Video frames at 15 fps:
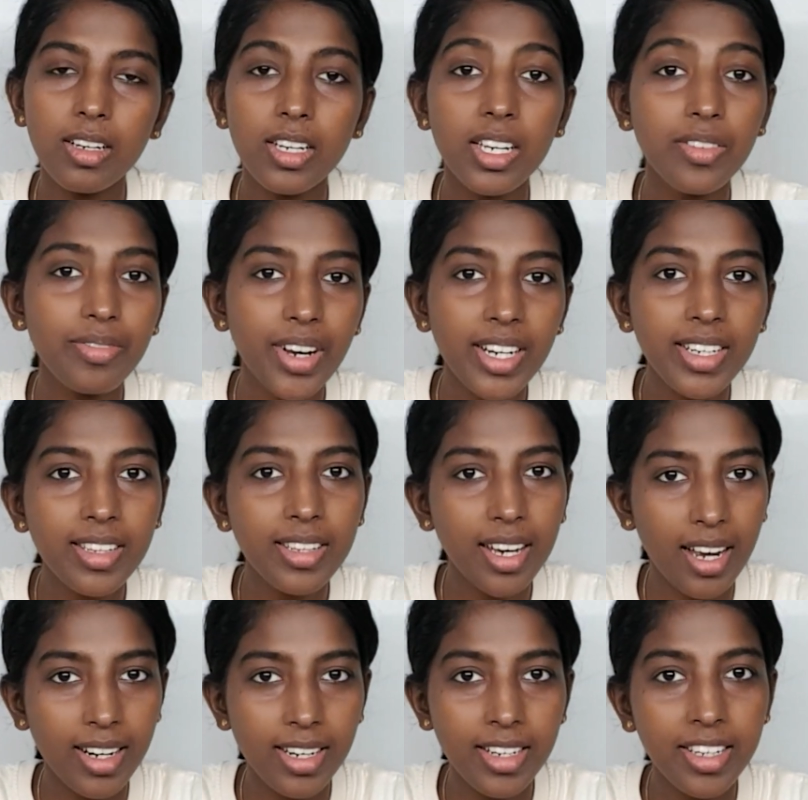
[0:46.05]
இன்ஃபேக்ட் இந்த
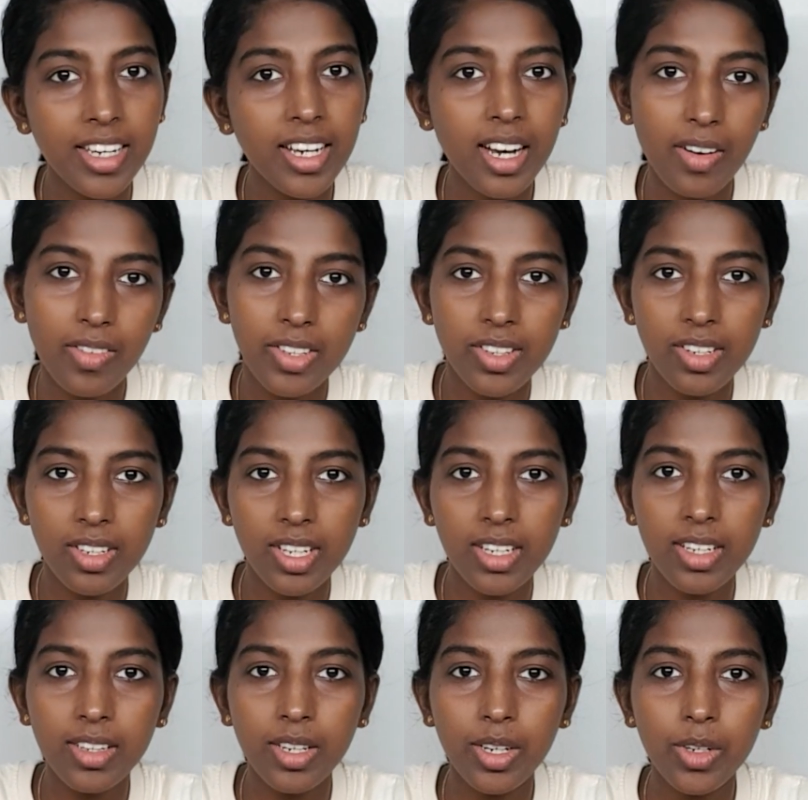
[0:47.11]
ஆட்ல நீங்கள்
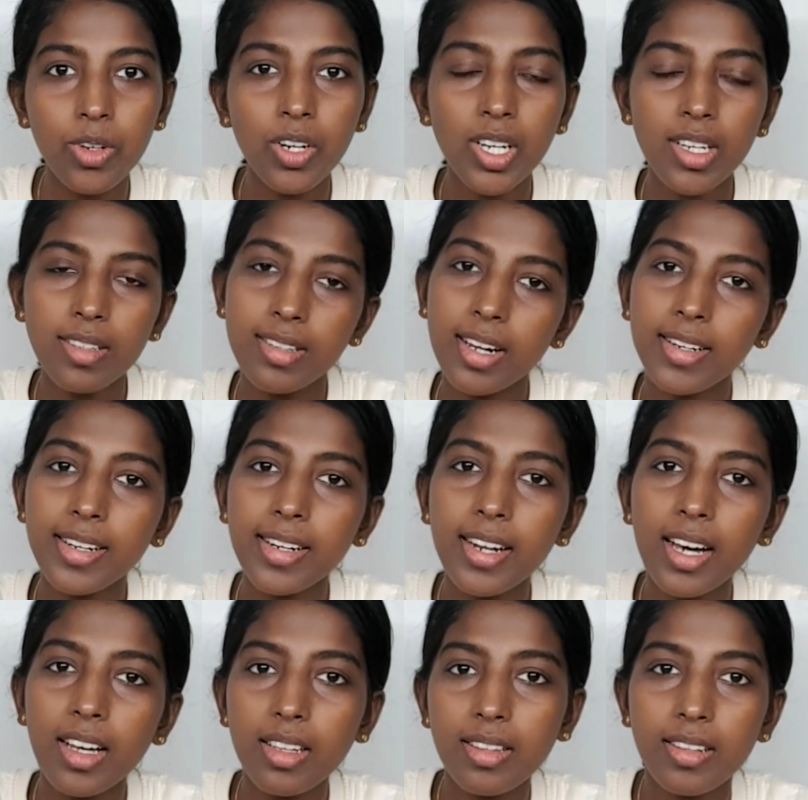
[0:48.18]
கவனிச்சிருந்தீங்கன்னா தெரியும் சட்டிலா
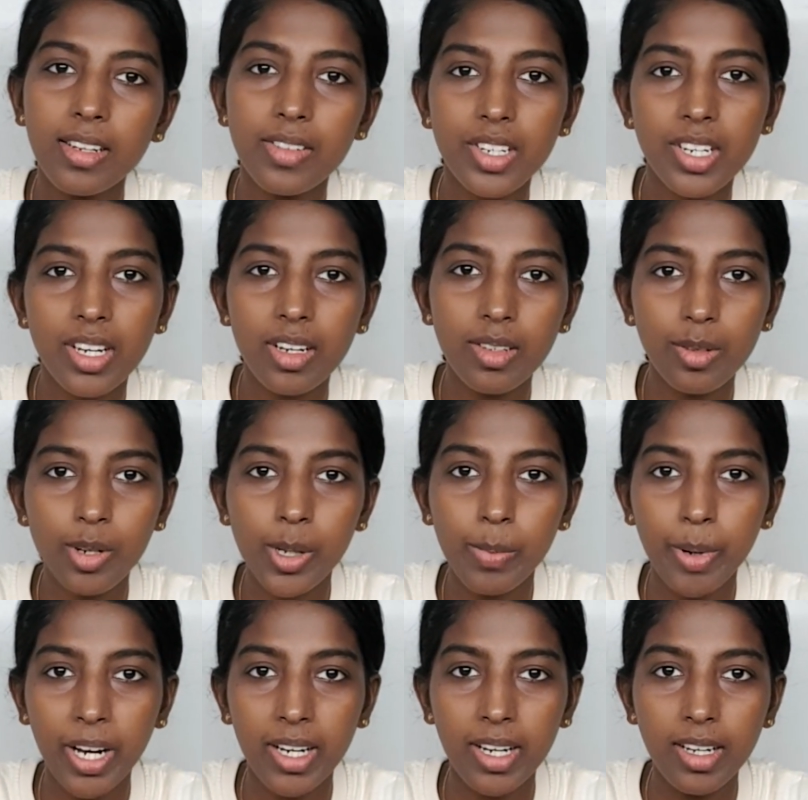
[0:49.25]
சில விஷயங்கள்
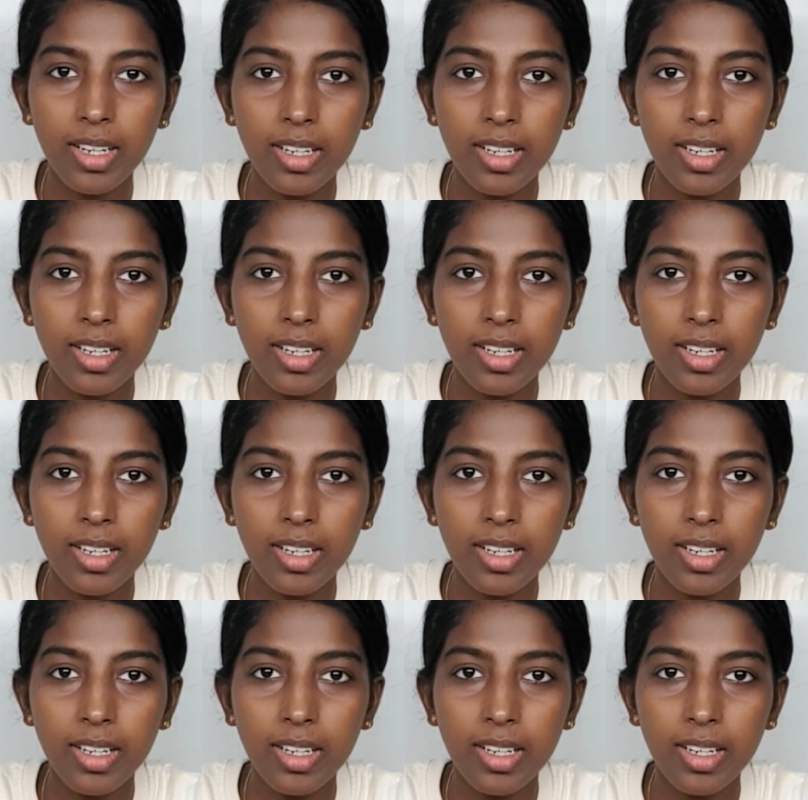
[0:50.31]
சொல்லியிருப்பாங்க